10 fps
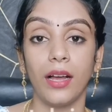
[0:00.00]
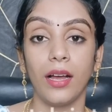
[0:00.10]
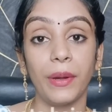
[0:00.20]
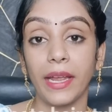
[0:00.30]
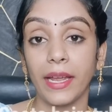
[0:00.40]

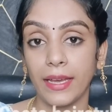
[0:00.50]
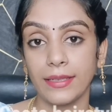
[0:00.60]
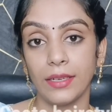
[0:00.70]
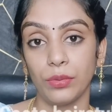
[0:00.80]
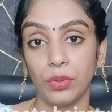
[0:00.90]
బ్రేకేజ్
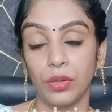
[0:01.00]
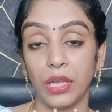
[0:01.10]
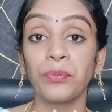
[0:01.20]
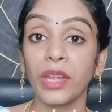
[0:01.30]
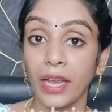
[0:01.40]
అవుతుంది
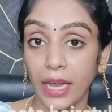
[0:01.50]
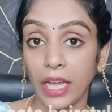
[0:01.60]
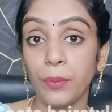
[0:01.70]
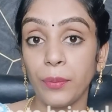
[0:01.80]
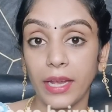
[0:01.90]
హెయిర్
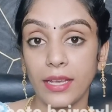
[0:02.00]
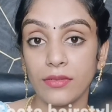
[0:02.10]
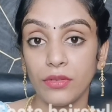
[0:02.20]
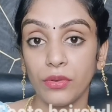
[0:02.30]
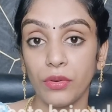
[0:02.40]
బ్రేకేజ్
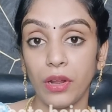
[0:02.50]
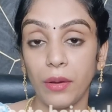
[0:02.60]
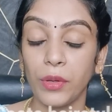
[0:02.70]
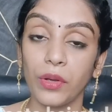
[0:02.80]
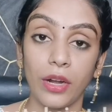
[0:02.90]
నుండి కూడా
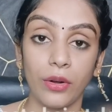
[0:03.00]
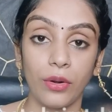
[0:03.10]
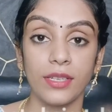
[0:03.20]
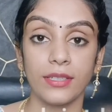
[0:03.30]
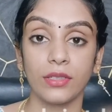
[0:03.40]
మీరు కంట్రోల్
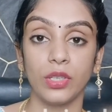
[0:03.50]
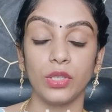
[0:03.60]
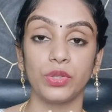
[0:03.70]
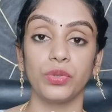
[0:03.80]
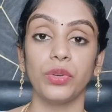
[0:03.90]

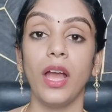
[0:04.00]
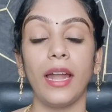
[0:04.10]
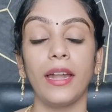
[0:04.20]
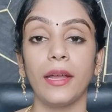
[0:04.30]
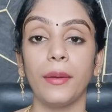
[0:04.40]
చేసుకోవచ్చు
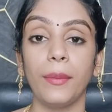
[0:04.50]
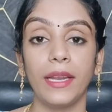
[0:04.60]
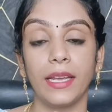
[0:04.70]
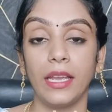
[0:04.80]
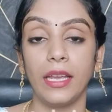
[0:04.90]
అంటే
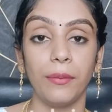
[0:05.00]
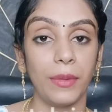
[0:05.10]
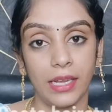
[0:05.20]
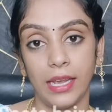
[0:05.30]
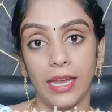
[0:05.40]
మనకి
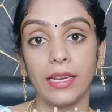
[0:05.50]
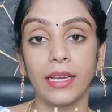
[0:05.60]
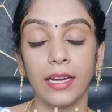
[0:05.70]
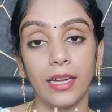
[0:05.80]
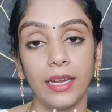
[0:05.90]
మనకి హెయిర్
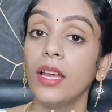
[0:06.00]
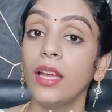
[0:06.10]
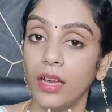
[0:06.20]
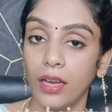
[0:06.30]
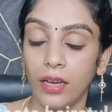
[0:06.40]
కంటే
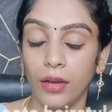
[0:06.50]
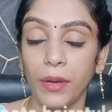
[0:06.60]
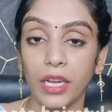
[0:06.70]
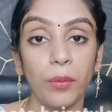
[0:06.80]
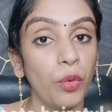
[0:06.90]

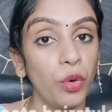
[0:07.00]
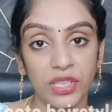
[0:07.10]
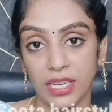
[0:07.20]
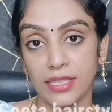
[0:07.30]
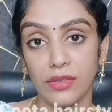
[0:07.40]
మనకి మూడు
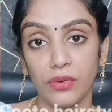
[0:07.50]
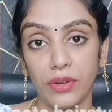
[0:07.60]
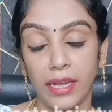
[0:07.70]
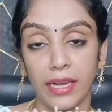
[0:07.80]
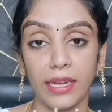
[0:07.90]
స్టేజ్లు
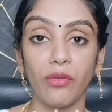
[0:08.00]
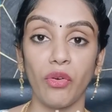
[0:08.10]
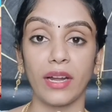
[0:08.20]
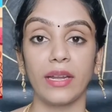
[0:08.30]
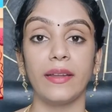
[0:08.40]
ఉంటాయండి
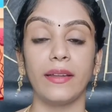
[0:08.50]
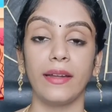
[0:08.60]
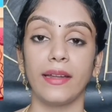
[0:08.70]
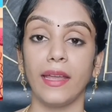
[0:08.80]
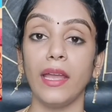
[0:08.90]

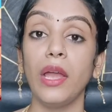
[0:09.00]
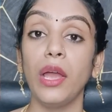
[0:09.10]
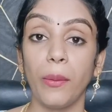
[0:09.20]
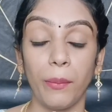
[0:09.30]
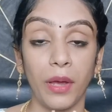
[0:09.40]
ఒకటేంటంటే
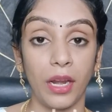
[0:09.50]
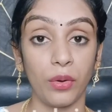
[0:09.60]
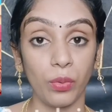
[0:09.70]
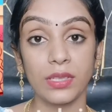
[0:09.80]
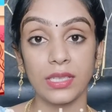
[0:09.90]
మన
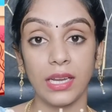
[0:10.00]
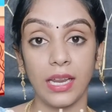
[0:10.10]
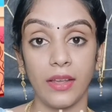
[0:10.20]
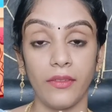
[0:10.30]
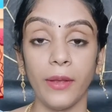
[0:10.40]
రూట్స్
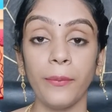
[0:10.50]
అనేవి